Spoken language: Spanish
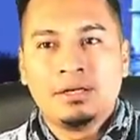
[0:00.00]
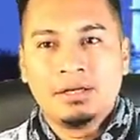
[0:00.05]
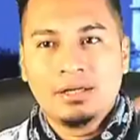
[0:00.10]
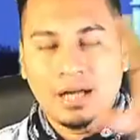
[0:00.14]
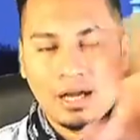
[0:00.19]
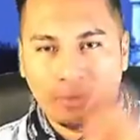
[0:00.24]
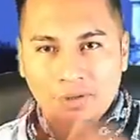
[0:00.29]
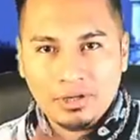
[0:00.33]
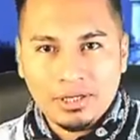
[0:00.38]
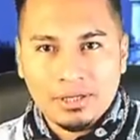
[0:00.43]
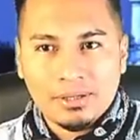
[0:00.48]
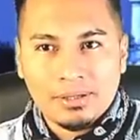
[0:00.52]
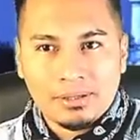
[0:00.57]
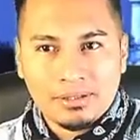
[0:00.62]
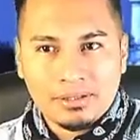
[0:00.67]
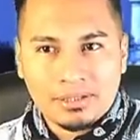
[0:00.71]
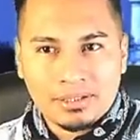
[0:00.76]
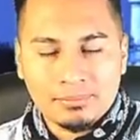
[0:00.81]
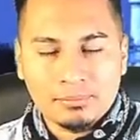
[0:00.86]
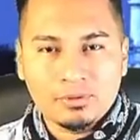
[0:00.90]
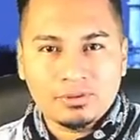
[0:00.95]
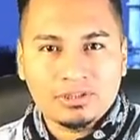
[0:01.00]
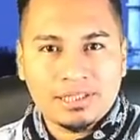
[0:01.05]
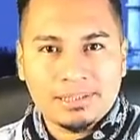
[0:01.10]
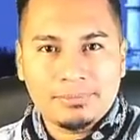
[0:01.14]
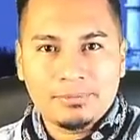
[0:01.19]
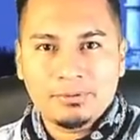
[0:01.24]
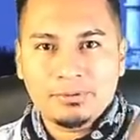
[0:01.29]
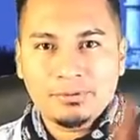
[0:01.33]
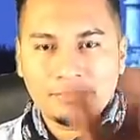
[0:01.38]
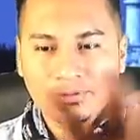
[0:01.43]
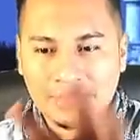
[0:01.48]
Ahora
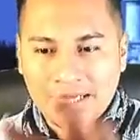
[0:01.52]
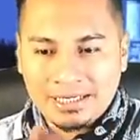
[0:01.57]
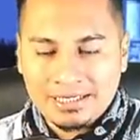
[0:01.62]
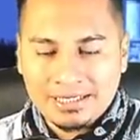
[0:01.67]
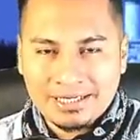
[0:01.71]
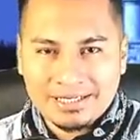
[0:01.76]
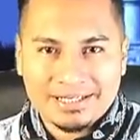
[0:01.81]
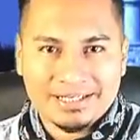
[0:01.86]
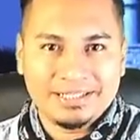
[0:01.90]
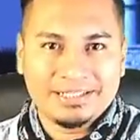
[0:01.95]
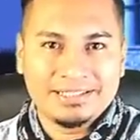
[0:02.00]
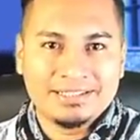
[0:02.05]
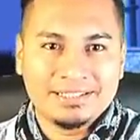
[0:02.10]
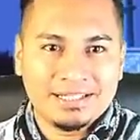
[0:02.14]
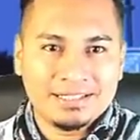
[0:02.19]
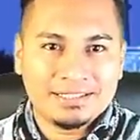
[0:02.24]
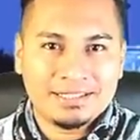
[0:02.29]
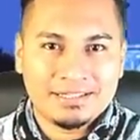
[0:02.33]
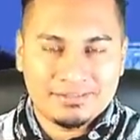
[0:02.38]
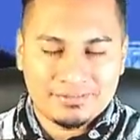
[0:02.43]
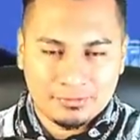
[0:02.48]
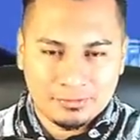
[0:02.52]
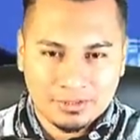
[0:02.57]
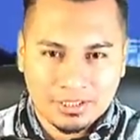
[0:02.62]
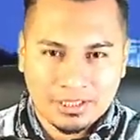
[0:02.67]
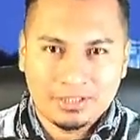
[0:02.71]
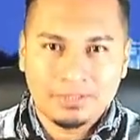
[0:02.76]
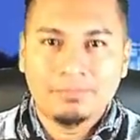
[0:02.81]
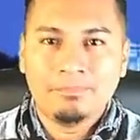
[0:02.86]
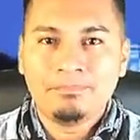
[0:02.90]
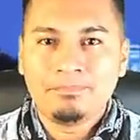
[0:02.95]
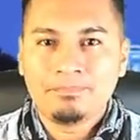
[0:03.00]
remontémonos a la realidad
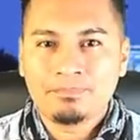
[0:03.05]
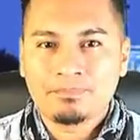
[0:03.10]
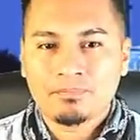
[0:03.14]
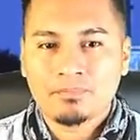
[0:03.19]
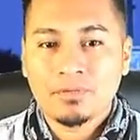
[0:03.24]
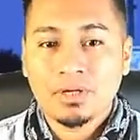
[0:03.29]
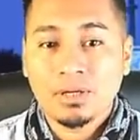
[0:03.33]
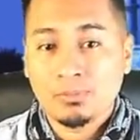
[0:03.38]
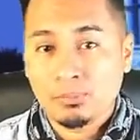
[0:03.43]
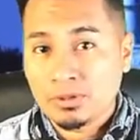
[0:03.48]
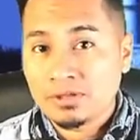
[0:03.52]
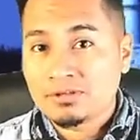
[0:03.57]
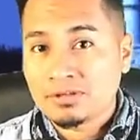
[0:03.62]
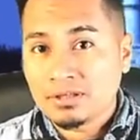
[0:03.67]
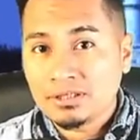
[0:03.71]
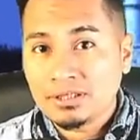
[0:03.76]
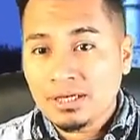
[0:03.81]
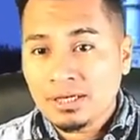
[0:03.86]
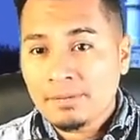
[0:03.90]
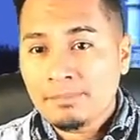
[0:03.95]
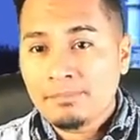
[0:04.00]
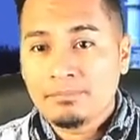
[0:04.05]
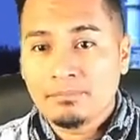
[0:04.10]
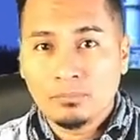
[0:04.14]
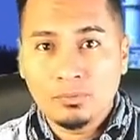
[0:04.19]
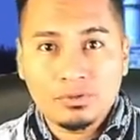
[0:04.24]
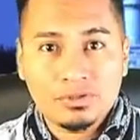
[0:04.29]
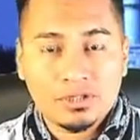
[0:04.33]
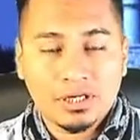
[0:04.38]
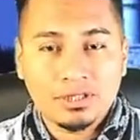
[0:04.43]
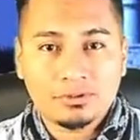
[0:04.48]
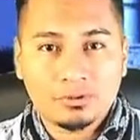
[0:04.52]
nacional. Pues allá
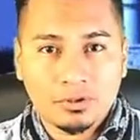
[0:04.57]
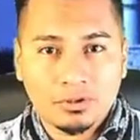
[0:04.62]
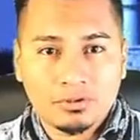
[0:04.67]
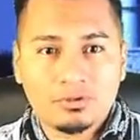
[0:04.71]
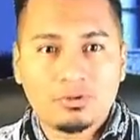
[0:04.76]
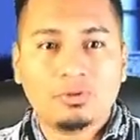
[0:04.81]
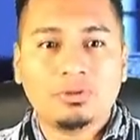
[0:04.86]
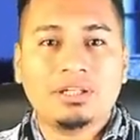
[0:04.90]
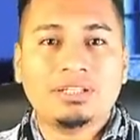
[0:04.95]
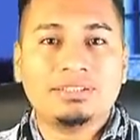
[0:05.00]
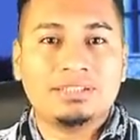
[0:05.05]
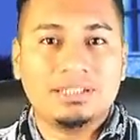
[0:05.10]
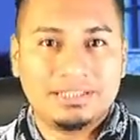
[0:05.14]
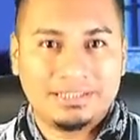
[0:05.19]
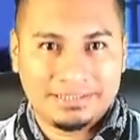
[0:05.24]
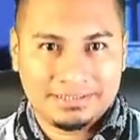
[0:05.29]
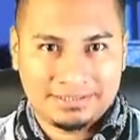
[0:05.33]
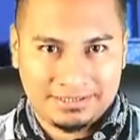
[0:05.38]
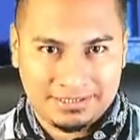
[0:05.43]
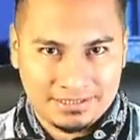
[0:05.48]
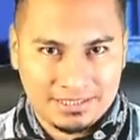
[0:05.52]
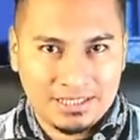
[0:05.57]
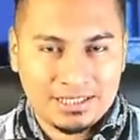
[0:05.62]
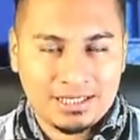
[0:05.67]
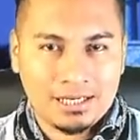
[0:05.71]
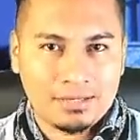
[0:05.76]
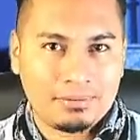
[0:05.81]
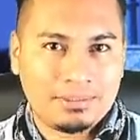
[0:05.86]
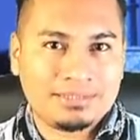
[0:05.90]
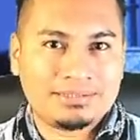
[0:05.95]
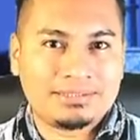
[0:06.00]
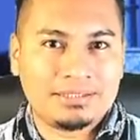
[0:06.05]
muchas extorsiones se dan a
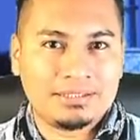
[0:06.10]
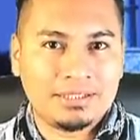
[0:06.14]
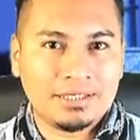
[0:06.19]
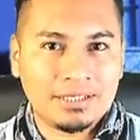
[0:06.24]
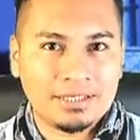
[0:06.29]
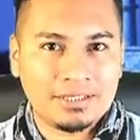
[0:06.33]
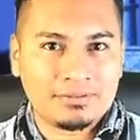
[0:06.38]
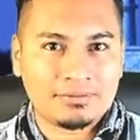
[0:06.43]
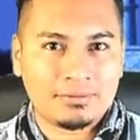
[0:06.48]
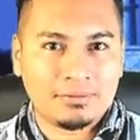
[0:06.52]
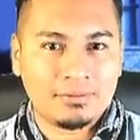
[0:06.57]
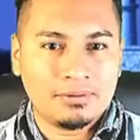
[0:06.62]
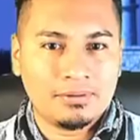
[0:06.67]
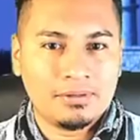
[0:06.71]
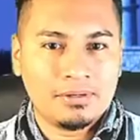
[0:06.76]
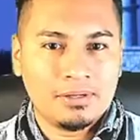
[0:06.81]
base de eso.